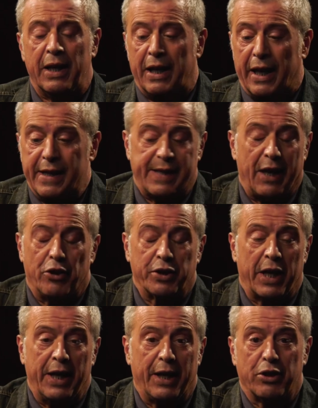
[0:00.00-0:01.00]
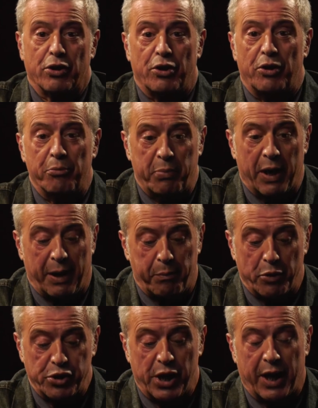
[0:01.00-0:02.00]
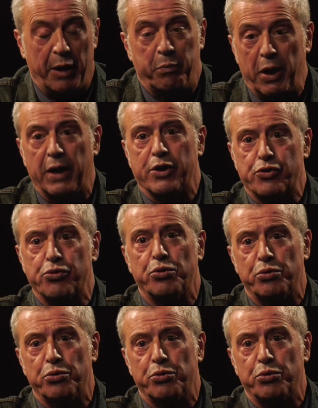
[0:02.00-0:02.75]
e si è allontanato per appoggiare il piede su